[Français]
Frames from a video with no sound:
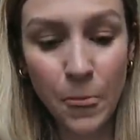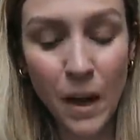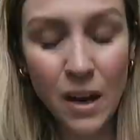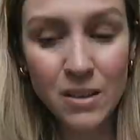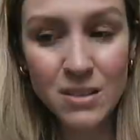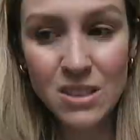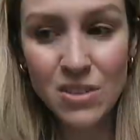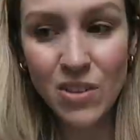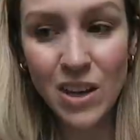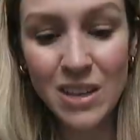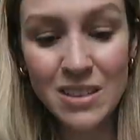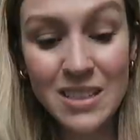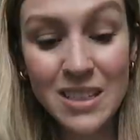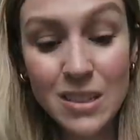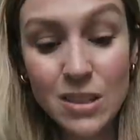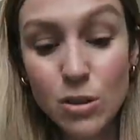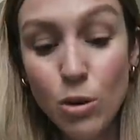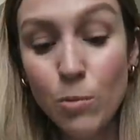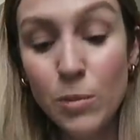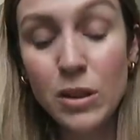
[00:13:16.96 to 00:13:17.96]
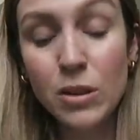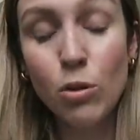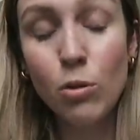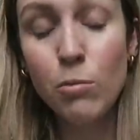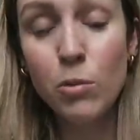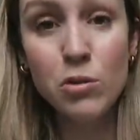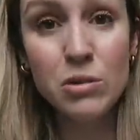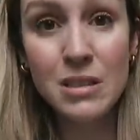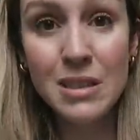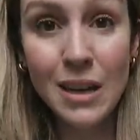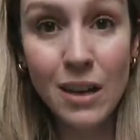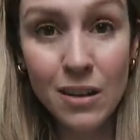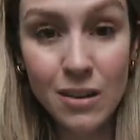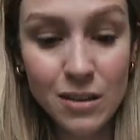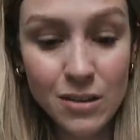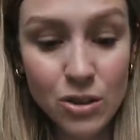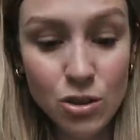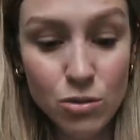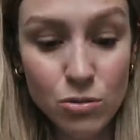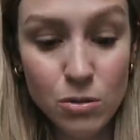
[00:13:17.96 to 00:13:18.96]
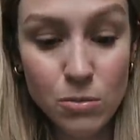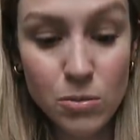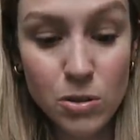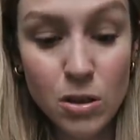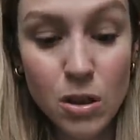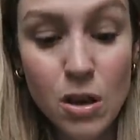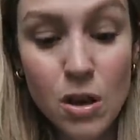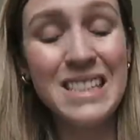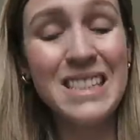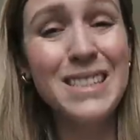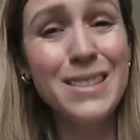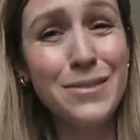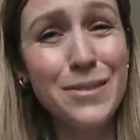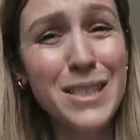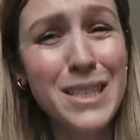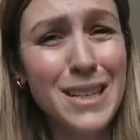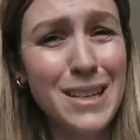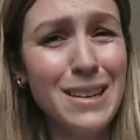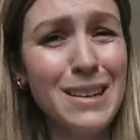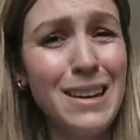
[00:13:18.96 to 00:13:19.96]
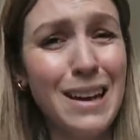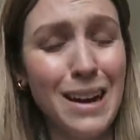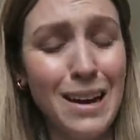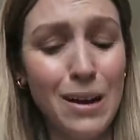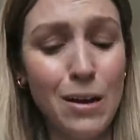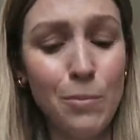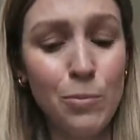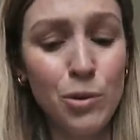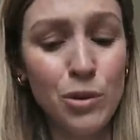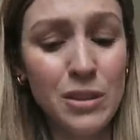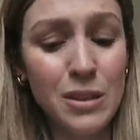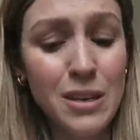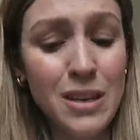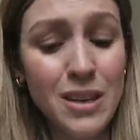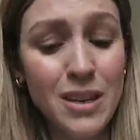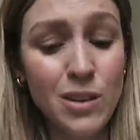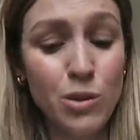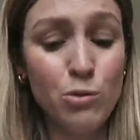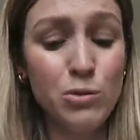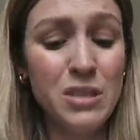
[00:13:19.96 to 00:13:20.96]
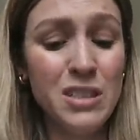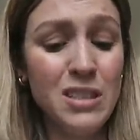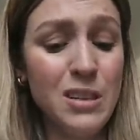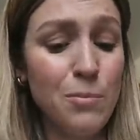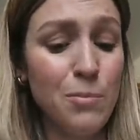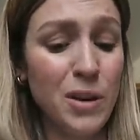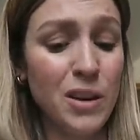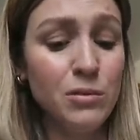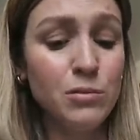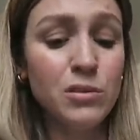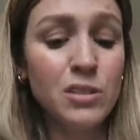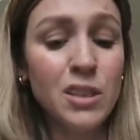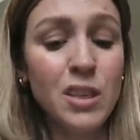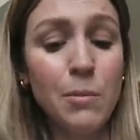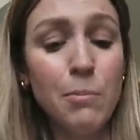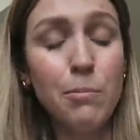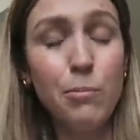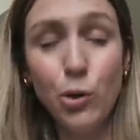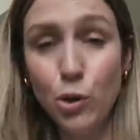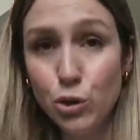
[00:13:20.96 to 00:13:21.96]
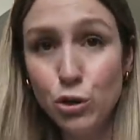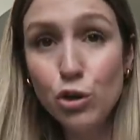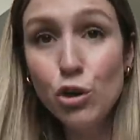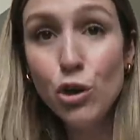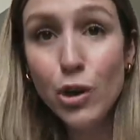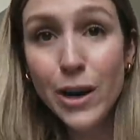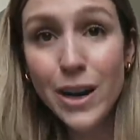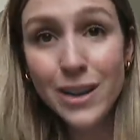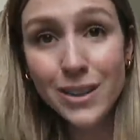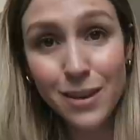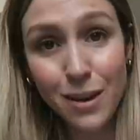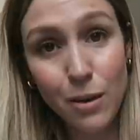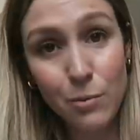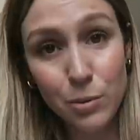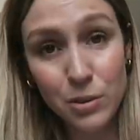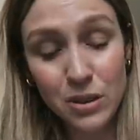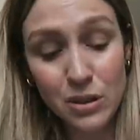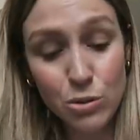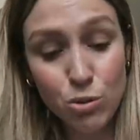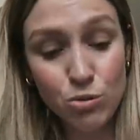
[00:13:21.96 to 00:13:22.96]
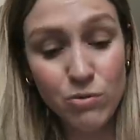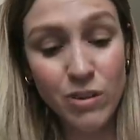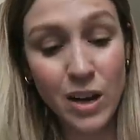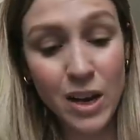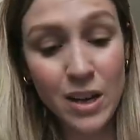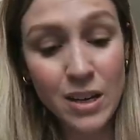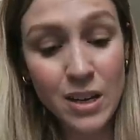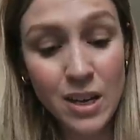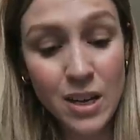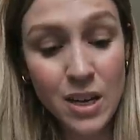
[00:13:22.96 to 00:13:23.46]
en, différentes sections, mettons mon Monstera, des choses comme ça, c'est difficile à rempoter. Et il y a aussi des plantes qui aiment pas ça, être rempotées souvent.